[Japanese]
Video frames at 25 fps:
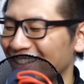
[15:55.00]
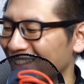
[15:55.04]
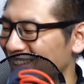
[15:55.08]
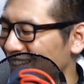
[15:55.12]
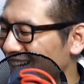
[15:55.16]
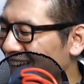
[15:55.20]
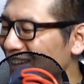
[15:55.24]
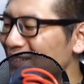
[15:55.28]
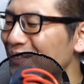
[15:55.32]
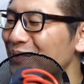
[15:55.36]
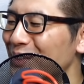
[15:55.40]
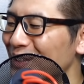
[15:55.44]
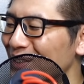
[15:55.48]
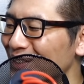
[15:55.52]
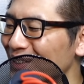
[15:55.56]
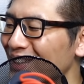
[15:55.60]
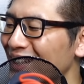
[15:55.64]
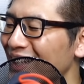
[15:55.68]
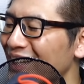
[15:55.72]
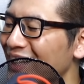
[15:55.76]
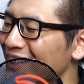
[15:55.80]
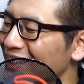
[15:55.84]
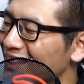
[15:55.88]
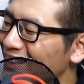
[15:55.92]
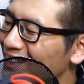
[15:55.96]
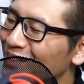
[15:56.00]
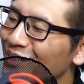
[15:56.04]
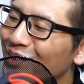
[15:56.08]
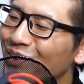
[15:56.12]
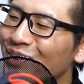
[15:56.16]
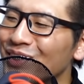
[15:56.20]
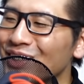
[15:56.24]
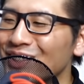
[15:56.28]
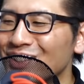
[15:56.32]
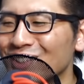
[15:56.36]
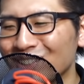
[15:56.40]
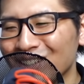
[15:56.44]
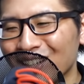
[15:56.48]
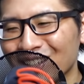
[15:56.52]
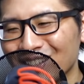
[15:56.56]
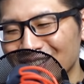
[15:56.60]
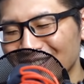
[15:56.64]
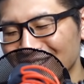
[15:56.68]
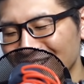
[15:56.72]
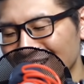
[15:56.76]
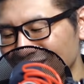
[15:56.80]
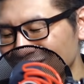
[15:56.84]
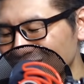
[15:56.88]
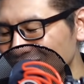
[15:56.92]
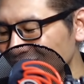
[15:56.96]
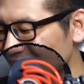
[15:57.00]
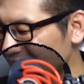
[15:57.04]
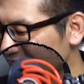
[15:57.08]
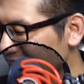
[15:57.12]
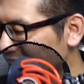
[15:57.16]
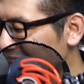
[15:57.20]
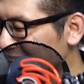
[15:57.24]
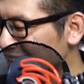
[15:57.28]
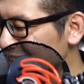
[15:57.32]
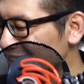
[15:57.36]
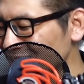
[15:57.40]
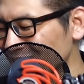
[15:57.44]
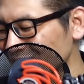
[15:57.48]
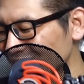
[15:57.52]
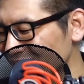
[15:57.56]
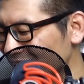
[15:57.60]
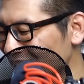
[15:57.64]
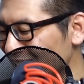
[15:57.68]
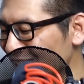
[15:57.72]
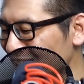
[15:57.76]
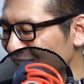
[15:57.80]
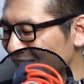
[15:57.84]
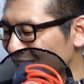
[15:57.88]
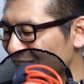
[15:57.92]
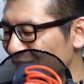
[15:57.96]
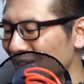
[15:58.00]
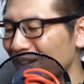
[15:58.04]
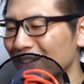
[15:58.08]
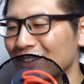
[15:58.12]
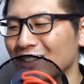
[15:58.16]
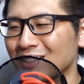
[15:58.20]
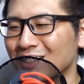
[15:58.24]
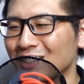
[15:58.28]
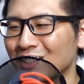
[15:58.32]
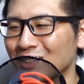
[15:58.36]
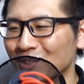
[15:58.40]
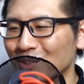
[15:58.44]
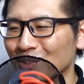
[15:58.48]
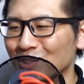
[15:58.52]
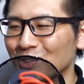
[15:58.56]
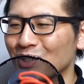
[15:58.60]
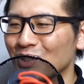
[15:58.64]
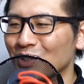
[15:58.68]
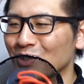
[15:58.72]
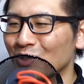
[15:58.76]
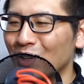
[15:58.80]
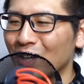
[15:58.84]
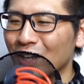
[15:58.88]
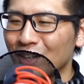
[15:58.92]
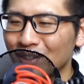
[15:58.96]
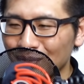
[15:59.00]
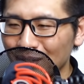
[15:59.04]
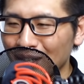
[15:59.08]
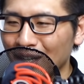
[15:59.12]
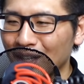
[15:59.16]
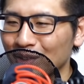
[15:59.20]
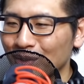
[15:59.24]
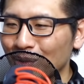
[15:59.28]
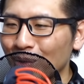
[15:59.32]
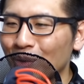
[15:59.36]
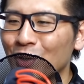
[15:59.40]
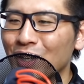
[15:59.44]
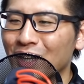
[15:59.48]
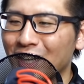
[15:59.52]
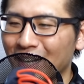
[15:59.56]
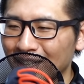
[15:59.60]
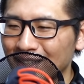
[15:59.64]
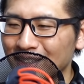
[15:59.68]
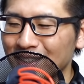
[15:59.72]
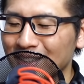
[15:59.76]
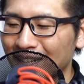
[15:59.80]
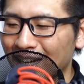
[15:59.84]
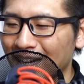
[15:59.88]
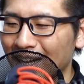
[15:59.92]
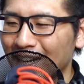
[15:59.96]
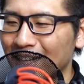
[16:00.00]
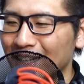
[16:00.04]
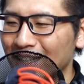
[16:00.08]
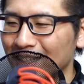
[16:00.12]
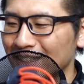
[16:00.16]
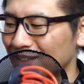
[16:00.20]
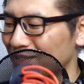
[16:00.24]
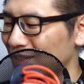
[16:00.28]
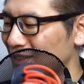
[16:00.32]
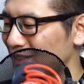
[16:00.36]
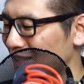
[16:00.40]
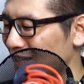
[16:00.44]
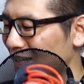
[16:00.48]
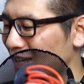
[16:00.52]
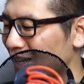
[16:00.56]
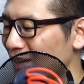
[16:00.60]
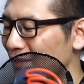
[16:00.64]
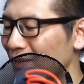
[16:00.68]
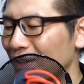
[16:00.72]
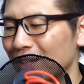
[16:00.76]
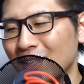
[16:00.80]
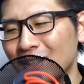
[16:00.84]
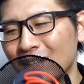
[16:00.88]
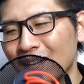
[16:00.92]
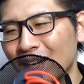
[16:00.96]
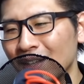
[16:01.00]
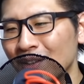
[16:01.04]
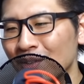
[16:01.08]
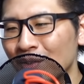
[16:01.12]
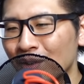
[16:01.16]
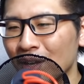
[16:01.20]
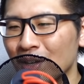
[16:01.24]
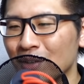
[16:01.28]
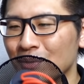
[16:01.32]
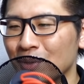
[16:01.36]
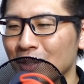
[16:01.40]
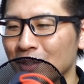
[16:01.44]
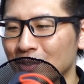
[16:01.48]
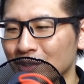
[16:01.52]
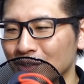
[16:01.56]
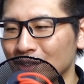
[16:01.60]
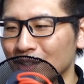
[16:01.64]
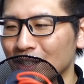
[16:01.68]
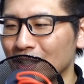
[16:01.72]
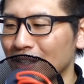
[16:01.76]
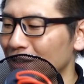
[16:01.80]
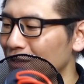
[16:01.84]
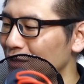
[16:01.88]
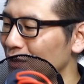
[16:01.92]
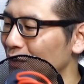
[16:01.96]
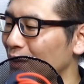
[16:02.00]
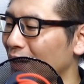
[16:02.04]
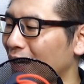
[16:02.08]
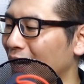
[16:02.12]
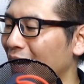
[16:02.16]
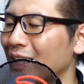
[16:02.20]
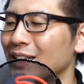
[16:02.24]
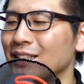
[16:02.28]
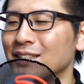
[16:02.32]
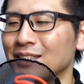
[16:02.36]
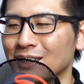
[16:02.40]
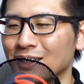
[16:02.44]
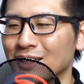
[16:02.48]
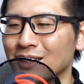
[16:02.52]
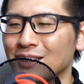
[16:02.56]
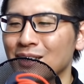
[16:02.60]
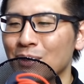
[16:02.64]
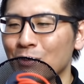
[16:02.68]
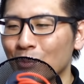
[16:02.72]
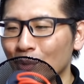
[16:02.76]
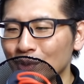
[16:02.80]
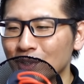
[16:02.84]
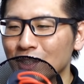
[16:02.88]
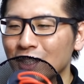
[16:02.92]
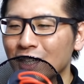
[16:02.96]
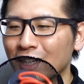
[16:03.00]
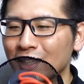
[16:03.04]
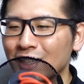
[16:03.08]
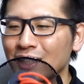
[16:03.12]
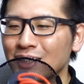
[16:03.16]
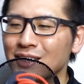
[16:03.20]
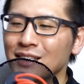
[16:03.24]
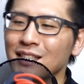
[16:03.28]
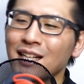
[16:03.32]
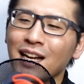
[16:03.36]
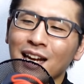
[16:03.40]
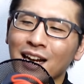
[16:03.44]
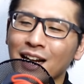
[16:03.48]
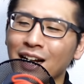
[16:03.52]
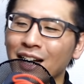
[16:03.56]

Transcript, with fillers: ライブビュー。ただ横でとか使うときはそんなに出番なさそう。ちょっと親指が遠い感じがしますね。左の親指で食っていけるような感じですね。持ち方次第